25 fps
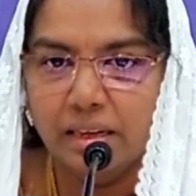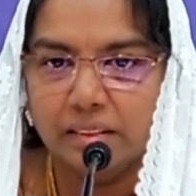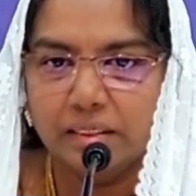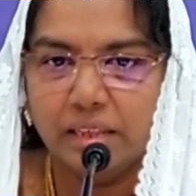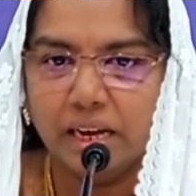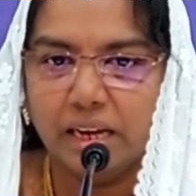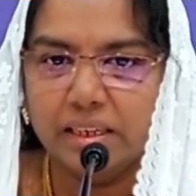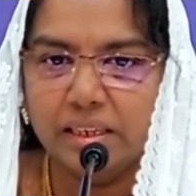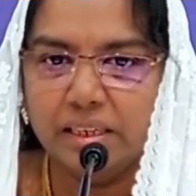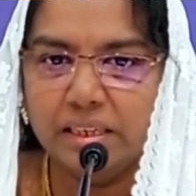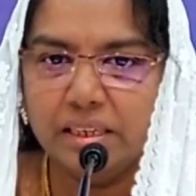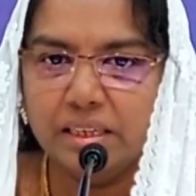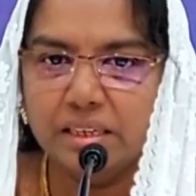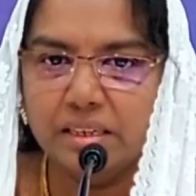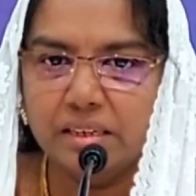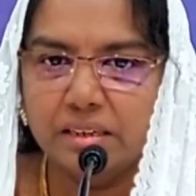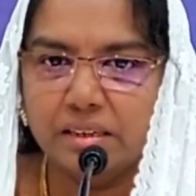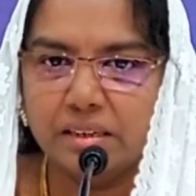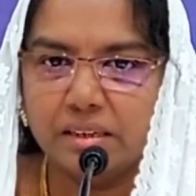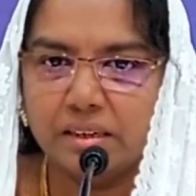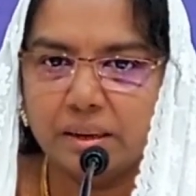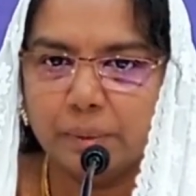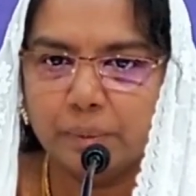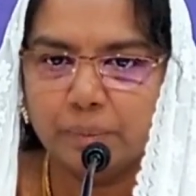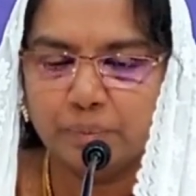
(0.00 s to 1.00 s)
தங்கி
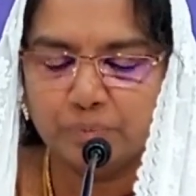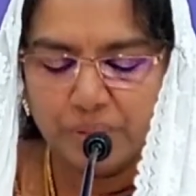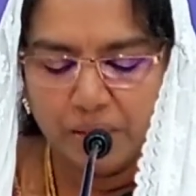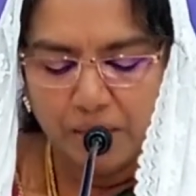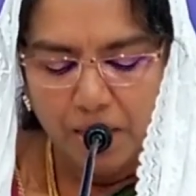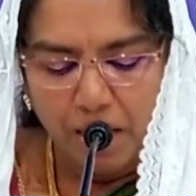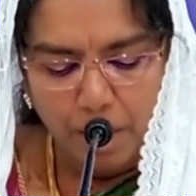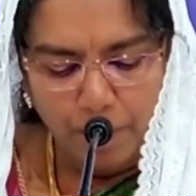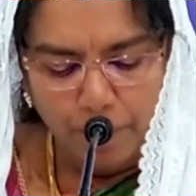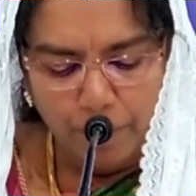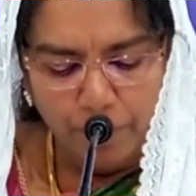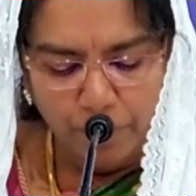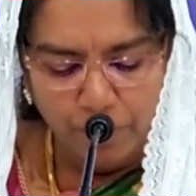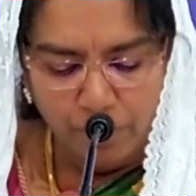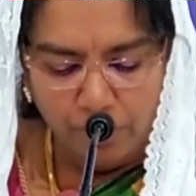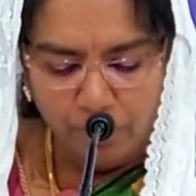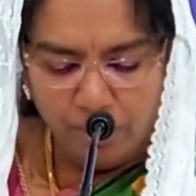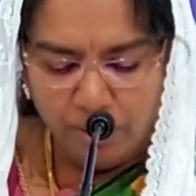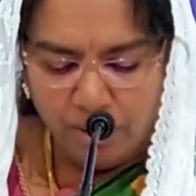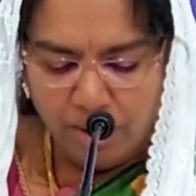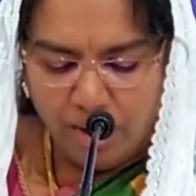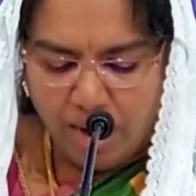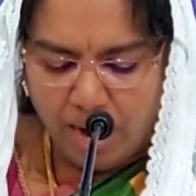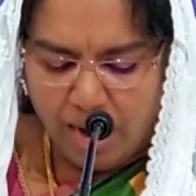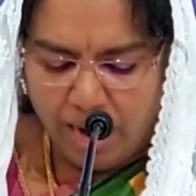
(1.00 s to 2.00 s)
இருக்கிறான் அப்போ
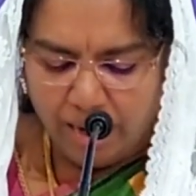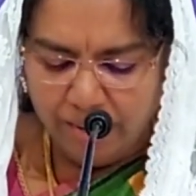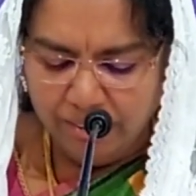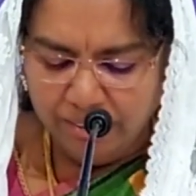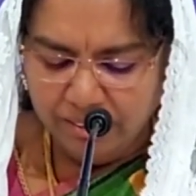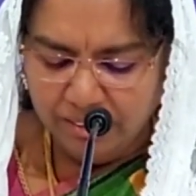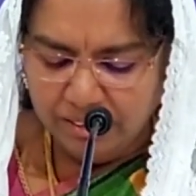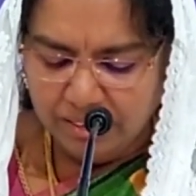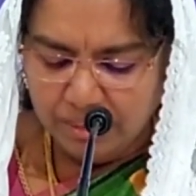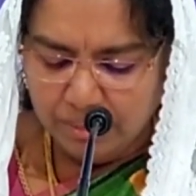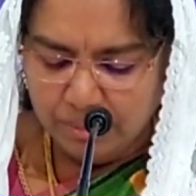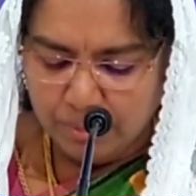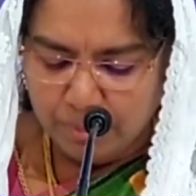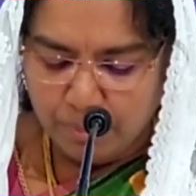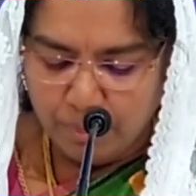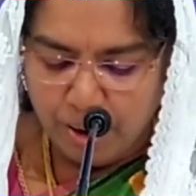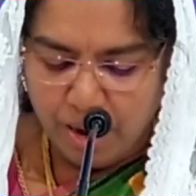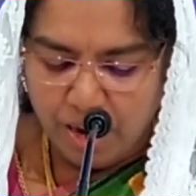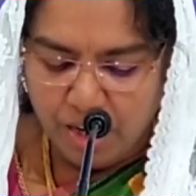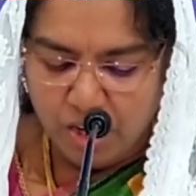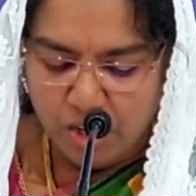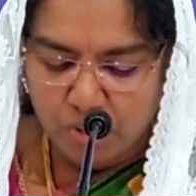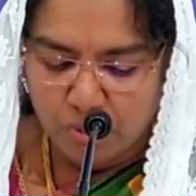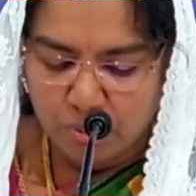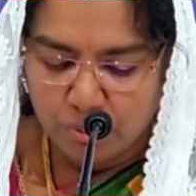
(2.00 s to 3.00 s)
அடுத்தது நம்ம
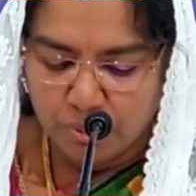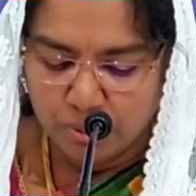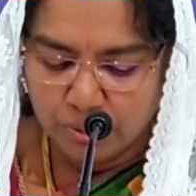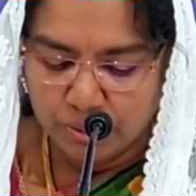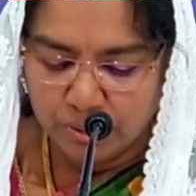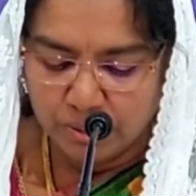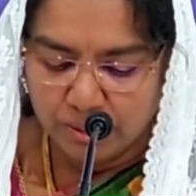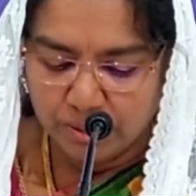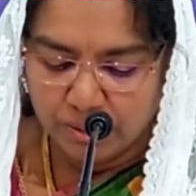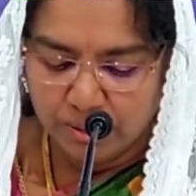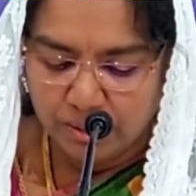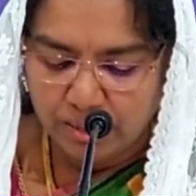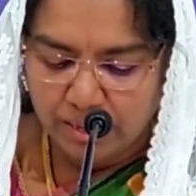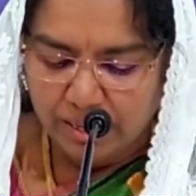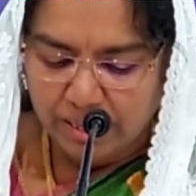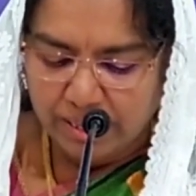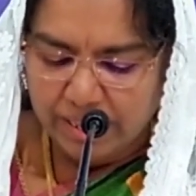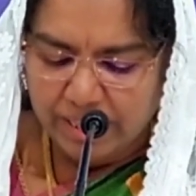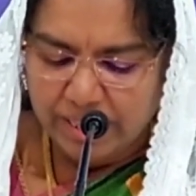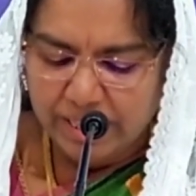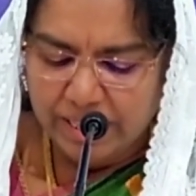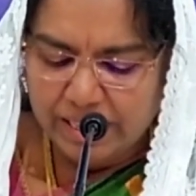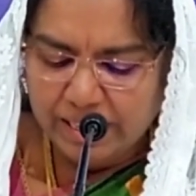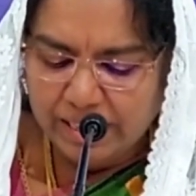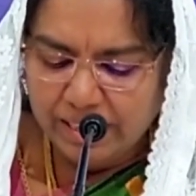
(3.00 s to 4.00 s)
பார்க்கும்போது
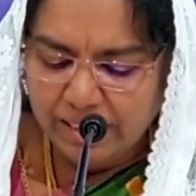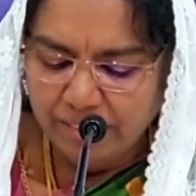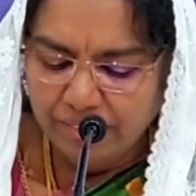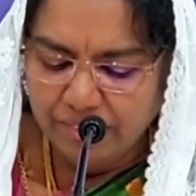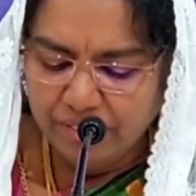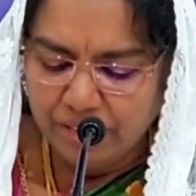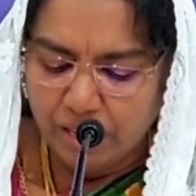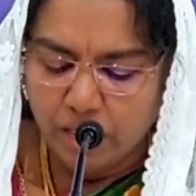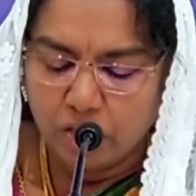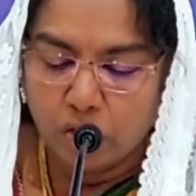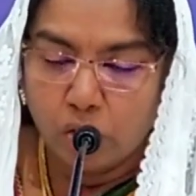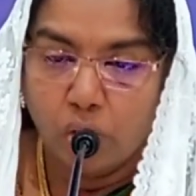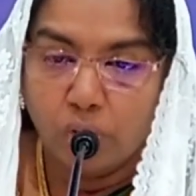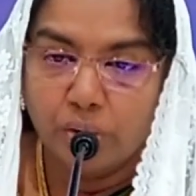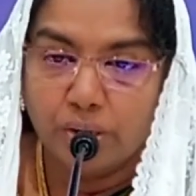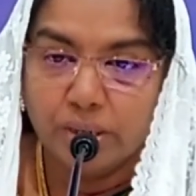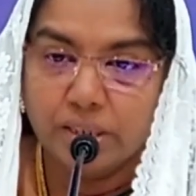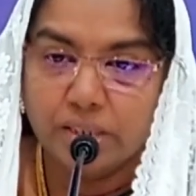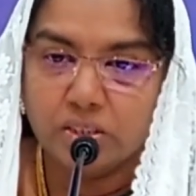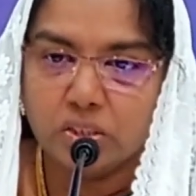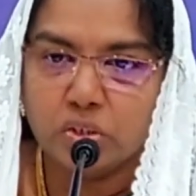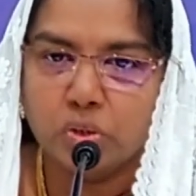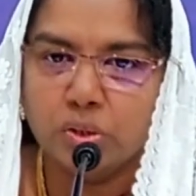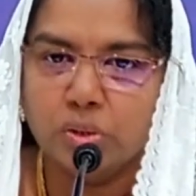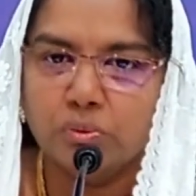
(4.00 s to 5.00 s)
ஹி லிவ்ட்
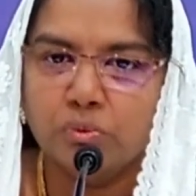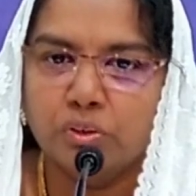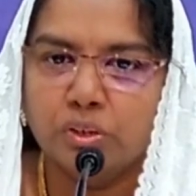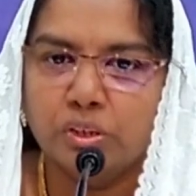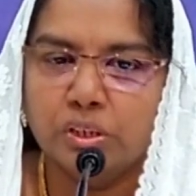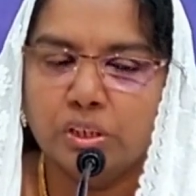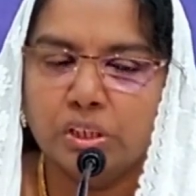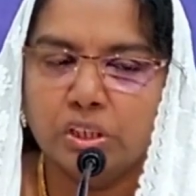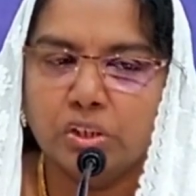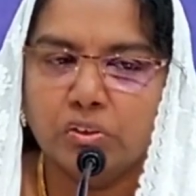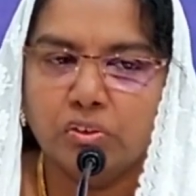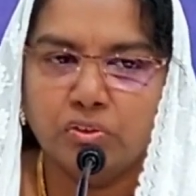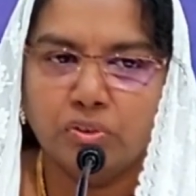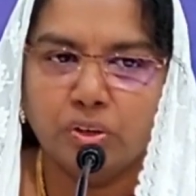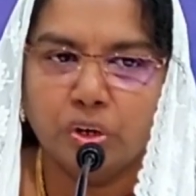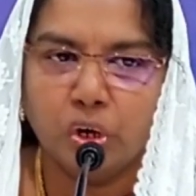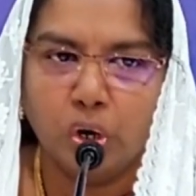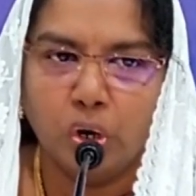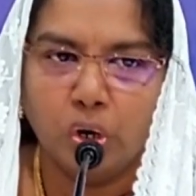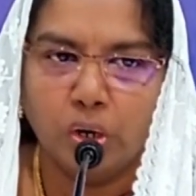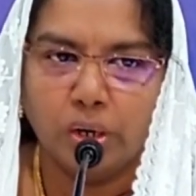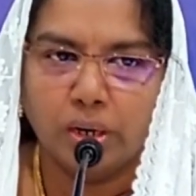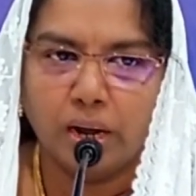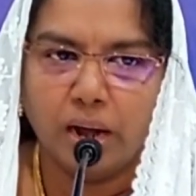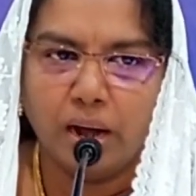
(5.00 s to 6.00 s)
அக்கார்டிங் டு த வேர்ட் ஆஃப்
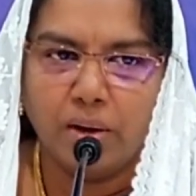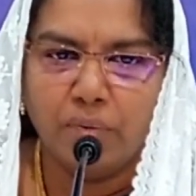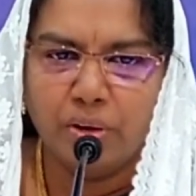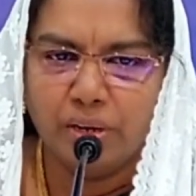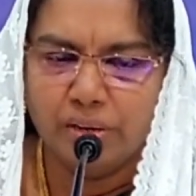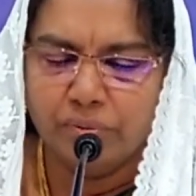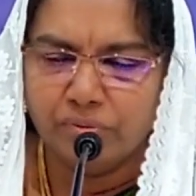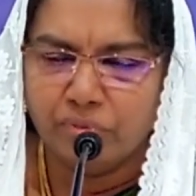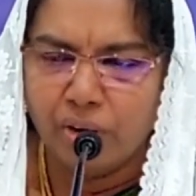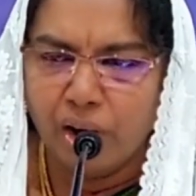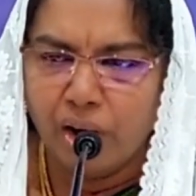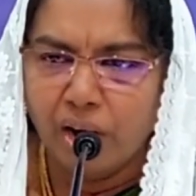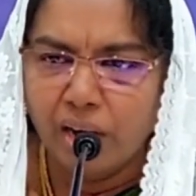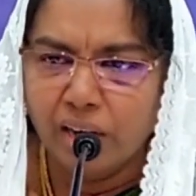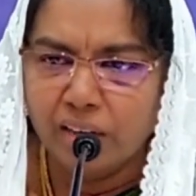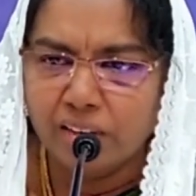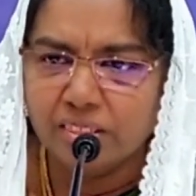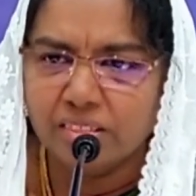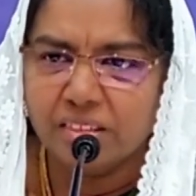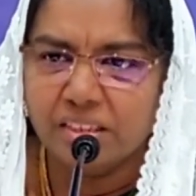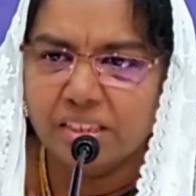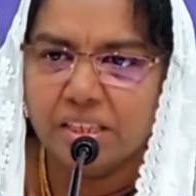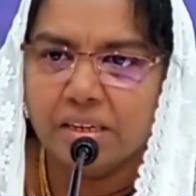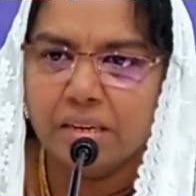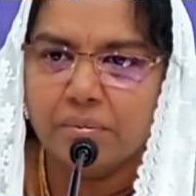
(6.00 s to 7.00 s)
காட் அவன்
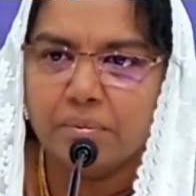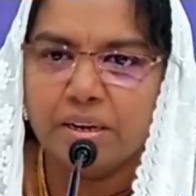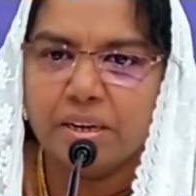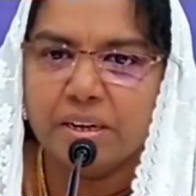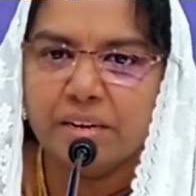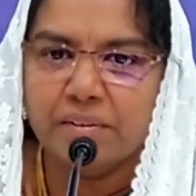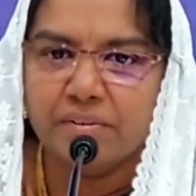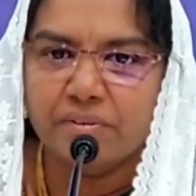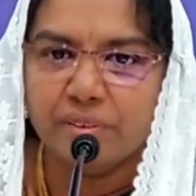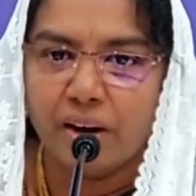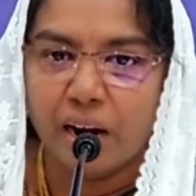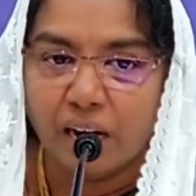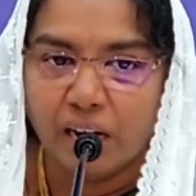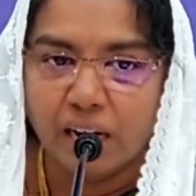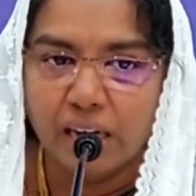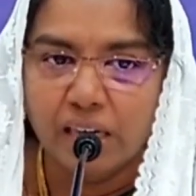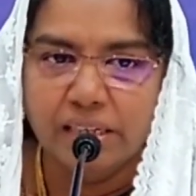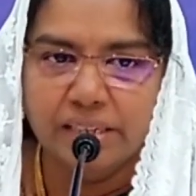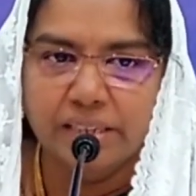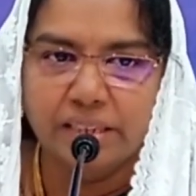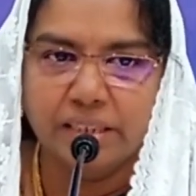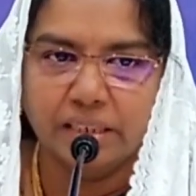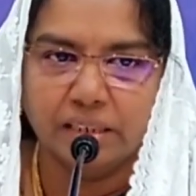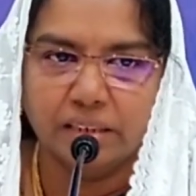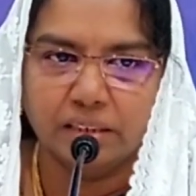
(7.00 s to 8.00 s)
வார்த்தையின்படி
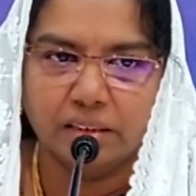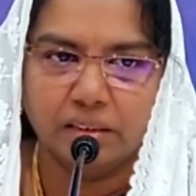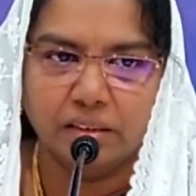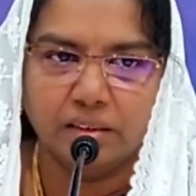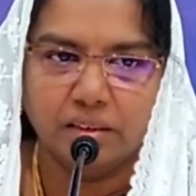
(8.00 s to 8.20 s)
வாழ்ந்தான்